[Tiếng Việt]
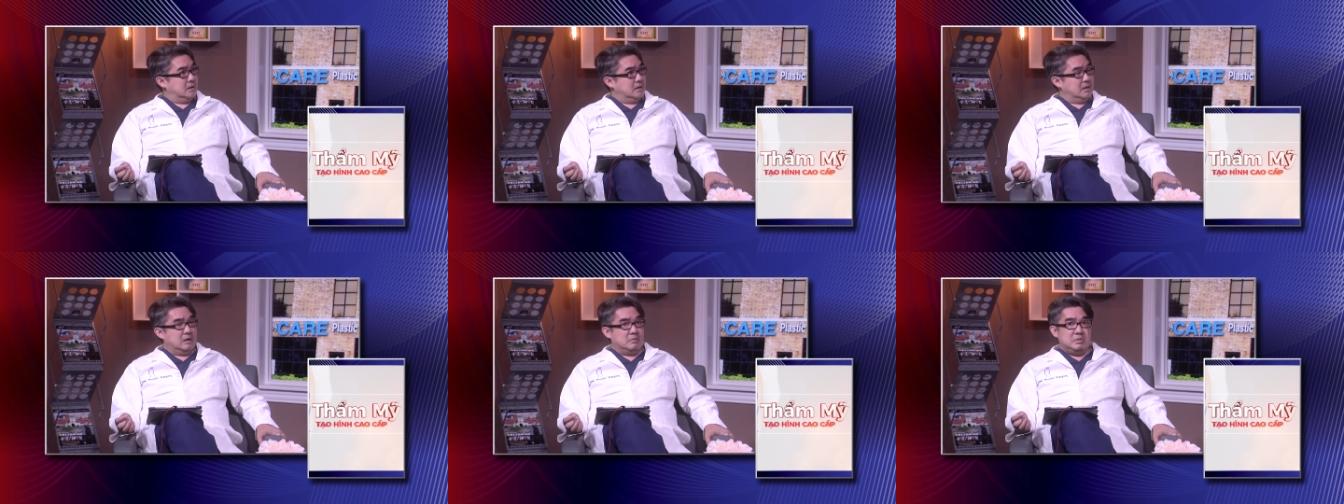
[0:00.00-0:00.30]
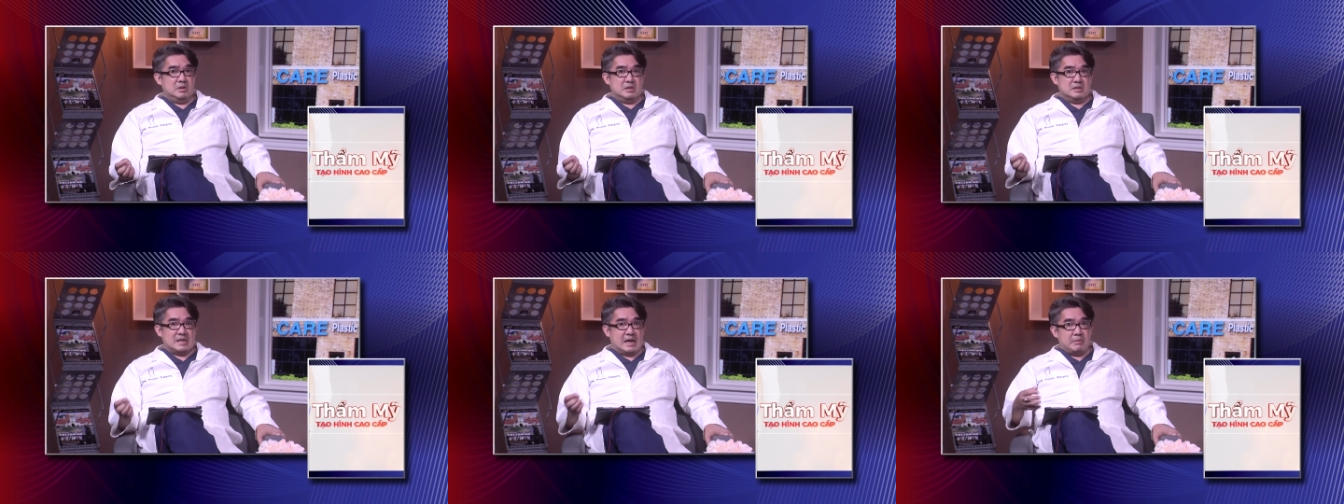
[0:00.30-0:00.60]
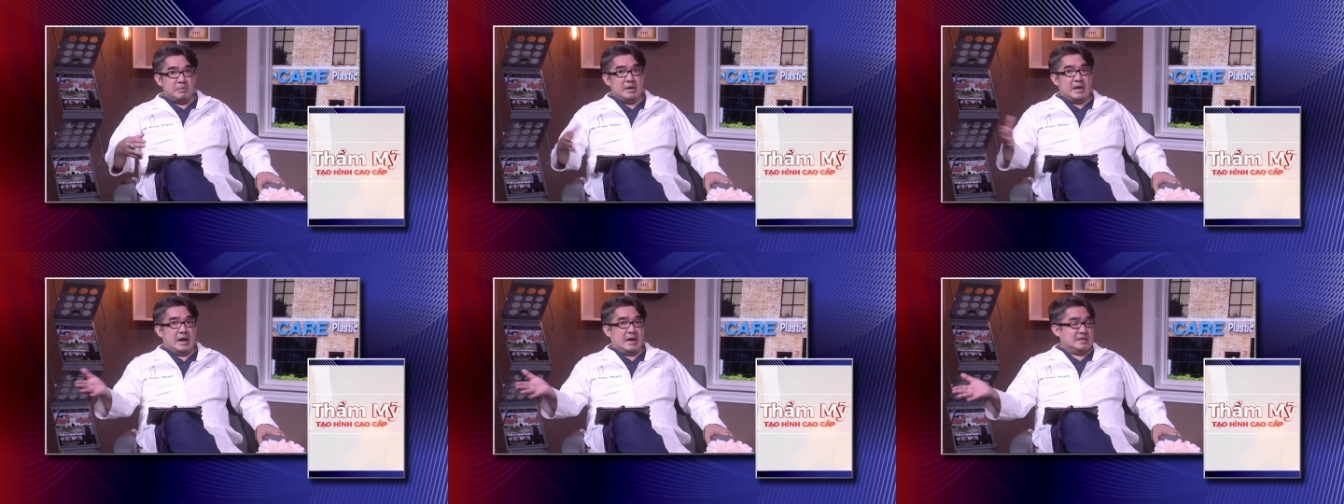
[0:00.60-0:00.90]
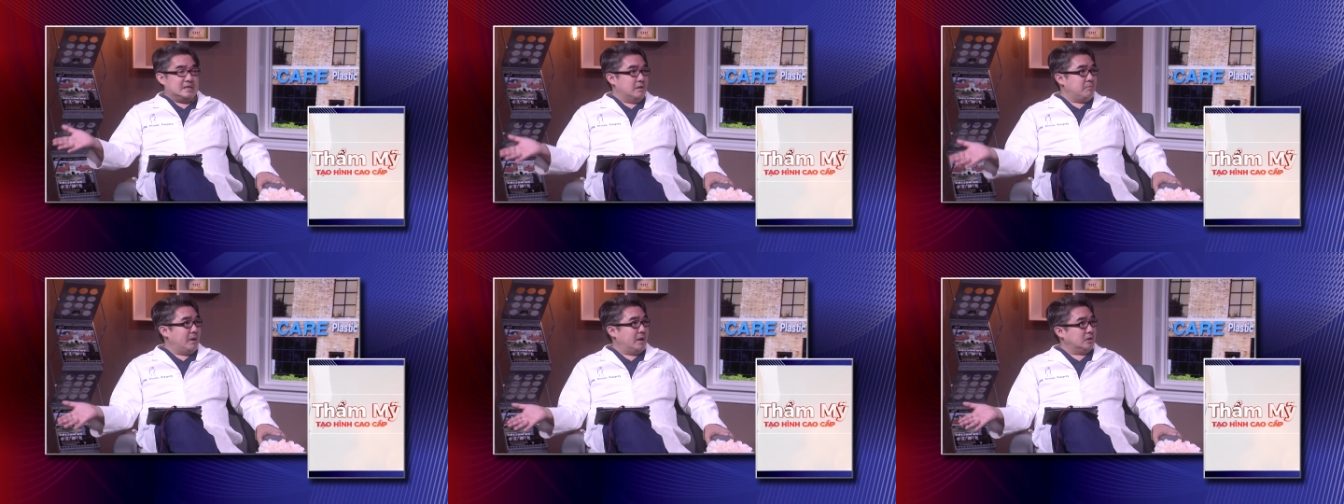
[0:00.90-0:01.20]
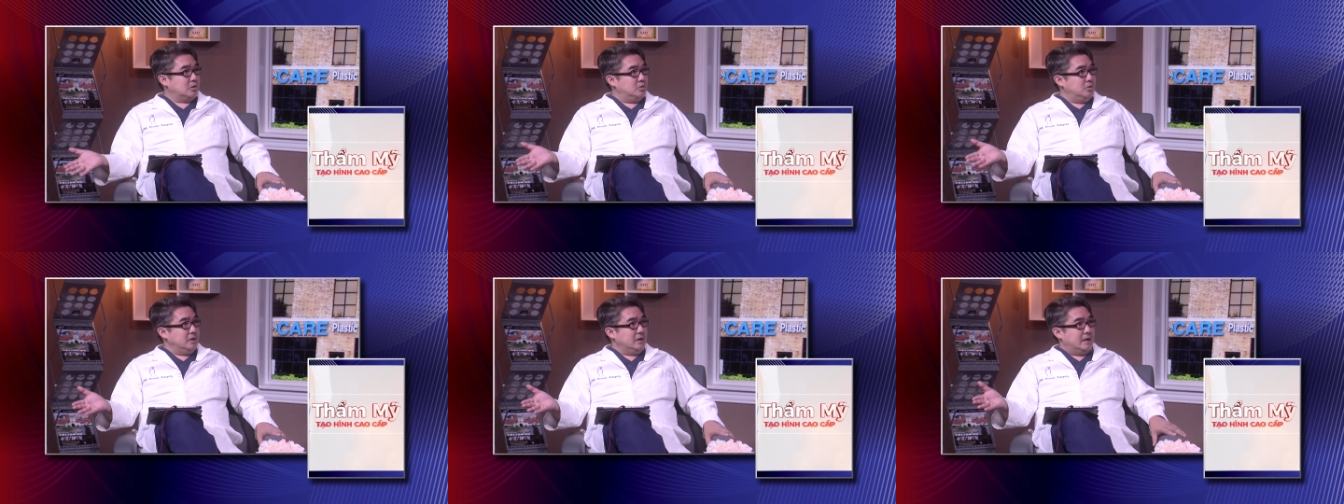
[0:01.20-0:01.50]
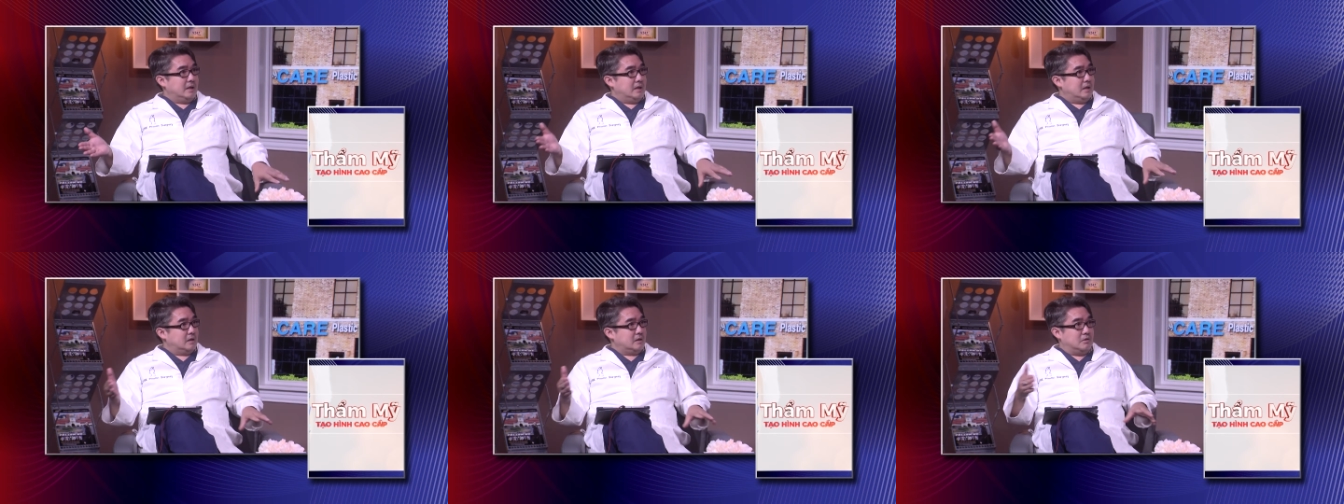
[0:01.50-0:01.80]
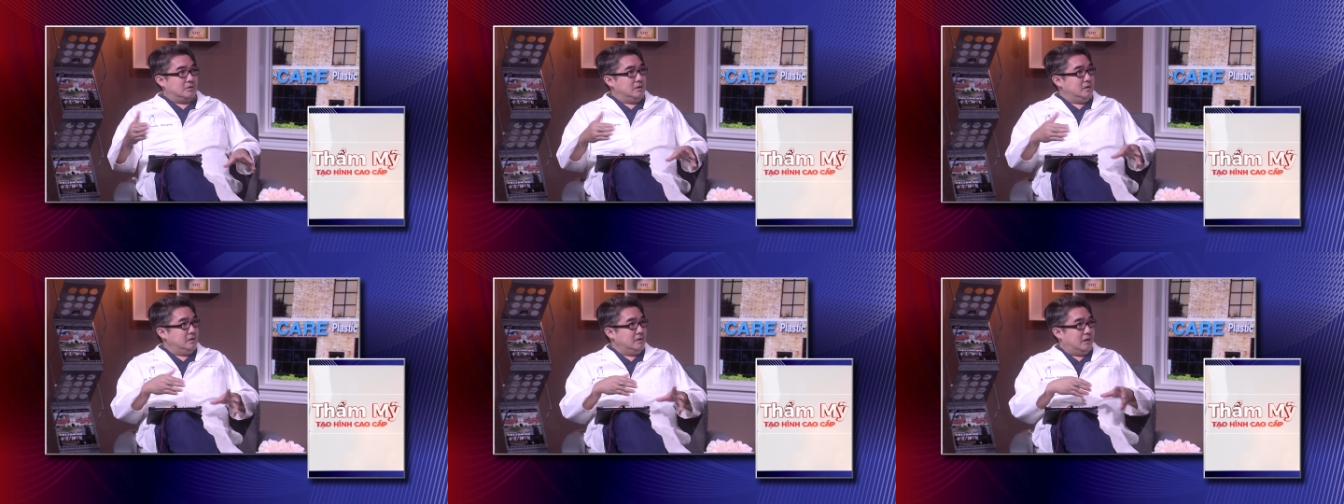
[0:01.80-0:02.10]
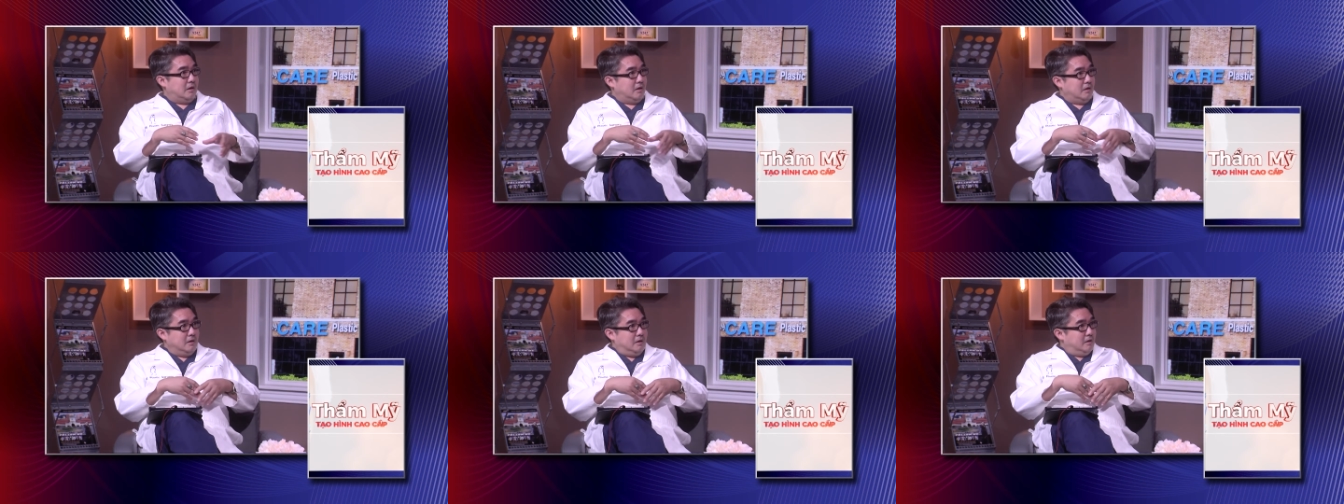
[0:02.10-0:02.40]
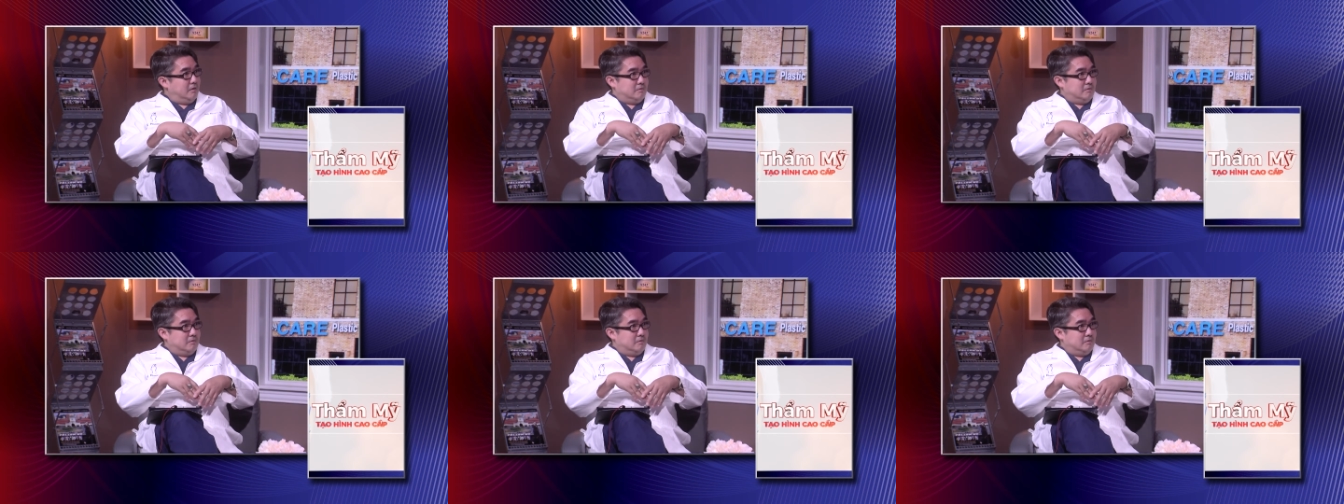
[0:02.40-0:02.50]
giống như 62 63 tuổi là coi như dạ. họ